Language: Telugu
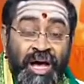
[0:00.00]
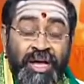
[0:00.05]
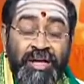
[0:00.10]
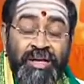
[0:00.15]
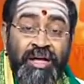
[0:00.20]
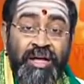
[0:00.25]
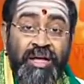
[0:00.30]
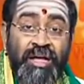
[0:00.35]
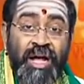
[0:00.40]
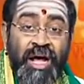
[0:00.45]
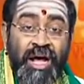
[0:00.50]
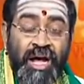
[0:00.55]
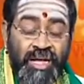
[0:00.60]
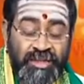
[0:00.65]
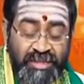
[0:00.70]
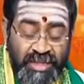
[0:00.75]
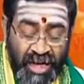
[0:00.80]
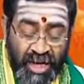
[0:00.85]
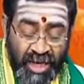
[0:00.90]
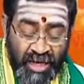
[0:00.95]
ఆయన
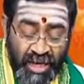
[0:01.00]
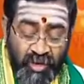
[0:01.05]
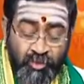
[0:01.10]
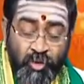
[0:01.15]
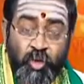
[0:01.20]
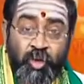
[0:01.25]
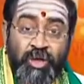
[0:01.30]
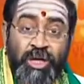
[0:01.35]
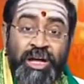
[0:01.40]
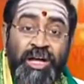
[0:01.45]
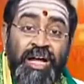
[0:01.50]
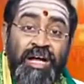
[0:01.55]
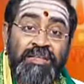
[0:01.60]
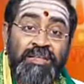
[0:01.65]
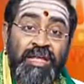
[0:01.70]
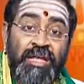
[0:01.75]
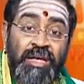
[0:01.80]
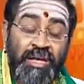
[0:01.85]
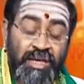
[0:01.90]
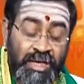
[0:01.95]
అతి అలవోకగా
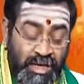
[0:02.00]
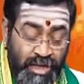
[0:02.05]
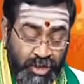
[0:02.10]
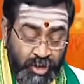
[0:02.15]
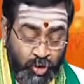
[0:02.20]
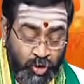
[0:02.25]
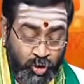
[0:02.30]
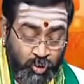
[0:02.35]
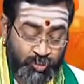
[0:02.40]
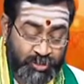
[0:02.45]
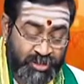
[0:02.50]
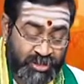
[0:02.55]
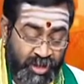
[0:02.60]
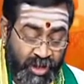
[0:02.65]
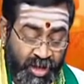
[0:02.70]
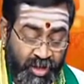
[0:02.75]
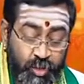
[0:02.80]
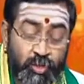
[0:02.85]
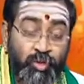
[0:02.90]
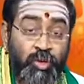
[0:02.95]
తన లీలను
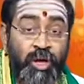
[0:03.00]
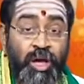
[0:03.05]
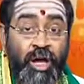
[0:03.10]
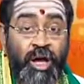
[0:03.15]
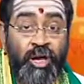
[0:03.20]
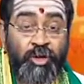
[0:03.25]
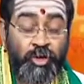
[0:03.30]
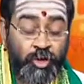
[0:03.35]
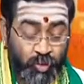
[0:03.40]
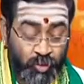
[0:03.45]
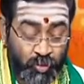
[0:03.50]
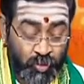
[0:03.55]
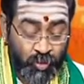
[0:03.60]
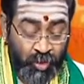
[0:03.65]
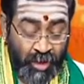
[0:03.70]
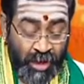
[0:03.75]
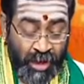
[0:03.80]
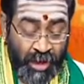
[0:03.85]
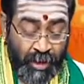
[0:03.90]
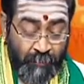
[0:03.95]
చూపిస్తాడు అంటూ
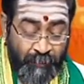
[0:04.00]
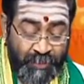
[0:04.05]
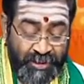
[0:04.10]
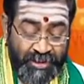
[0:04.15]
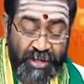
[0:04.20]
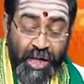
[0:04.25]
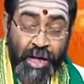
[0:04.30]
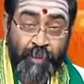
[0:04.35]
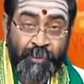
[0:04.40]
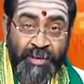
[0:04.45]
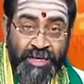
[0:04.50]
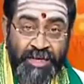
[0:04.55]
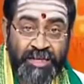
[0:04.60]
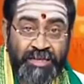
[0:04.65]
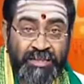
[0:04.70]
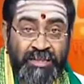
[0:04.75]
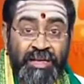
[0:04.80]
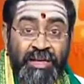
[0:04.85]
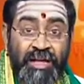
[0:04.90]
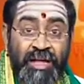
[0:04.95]
ఆ ప్రతాప
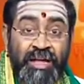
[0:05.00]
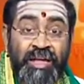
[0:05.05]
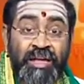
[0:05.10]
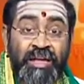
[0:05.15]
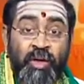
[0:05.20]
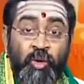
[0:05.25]
కీర్తన